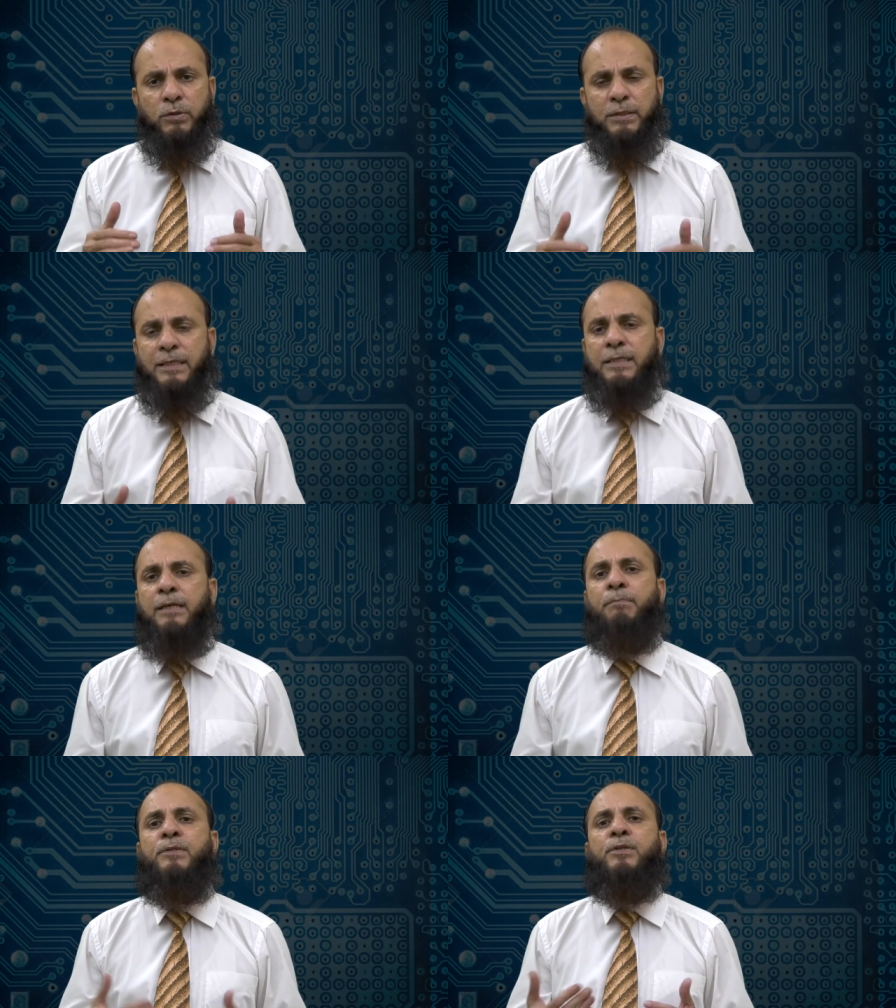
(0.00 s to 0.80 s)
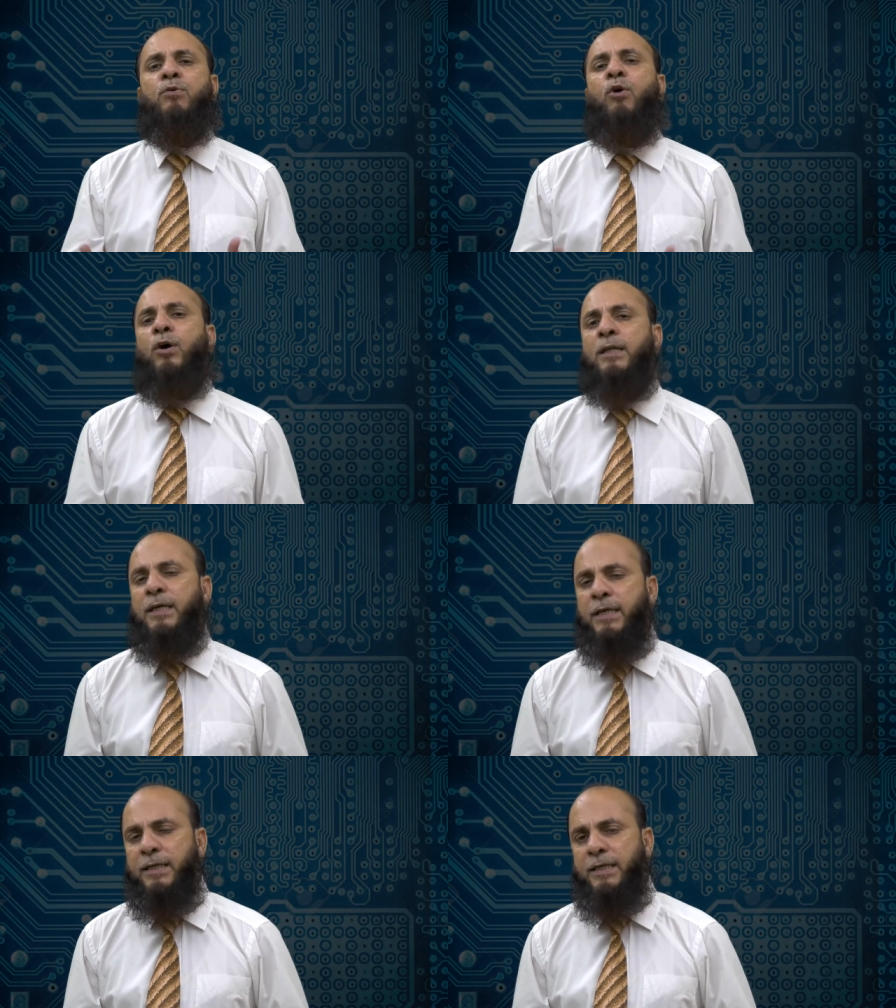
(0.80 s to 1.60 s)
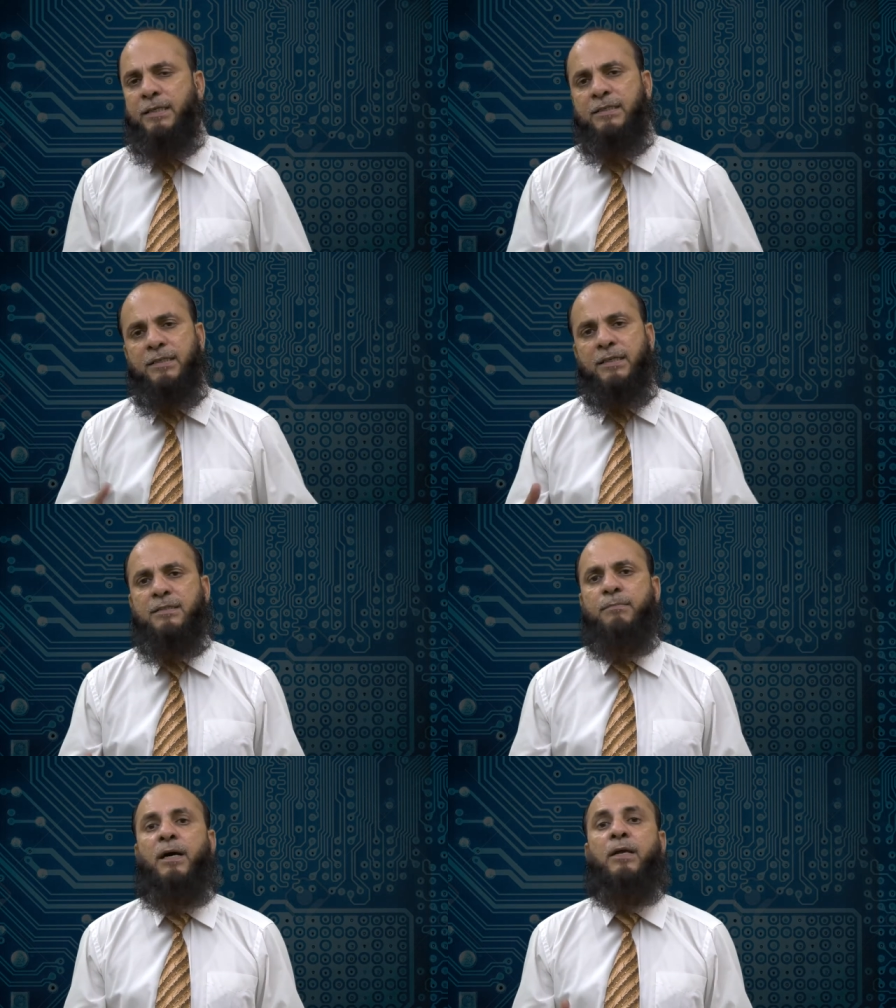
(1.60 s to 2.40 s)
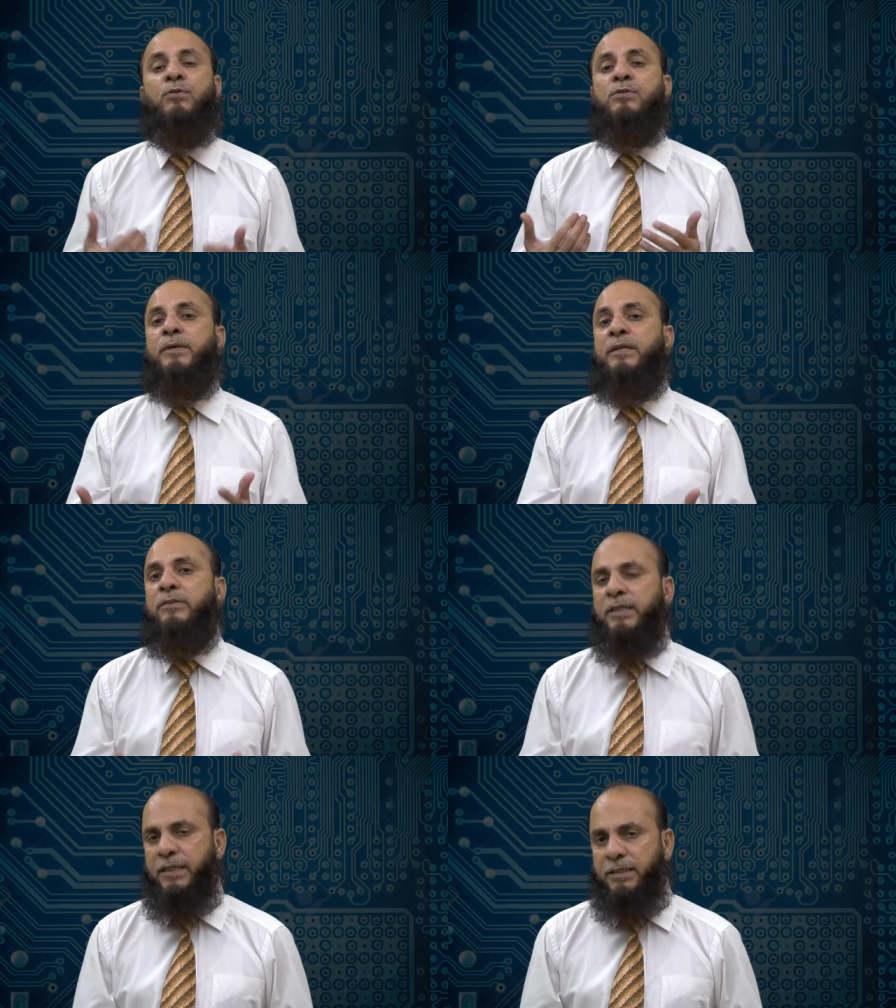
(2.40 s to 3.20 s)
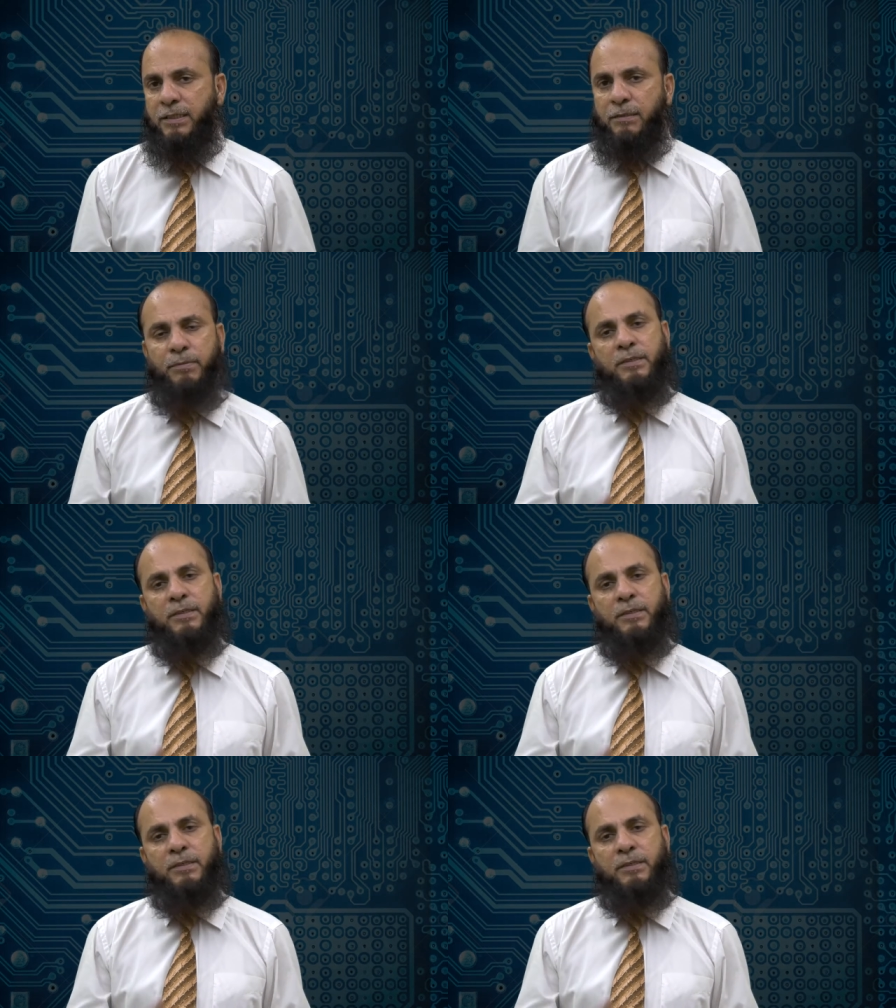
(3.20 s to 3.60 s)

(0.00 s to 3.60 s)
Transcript: जैसे ही हम किसी को ऑन करेंगे किस तरह से बायोस में इंटर किया जाता है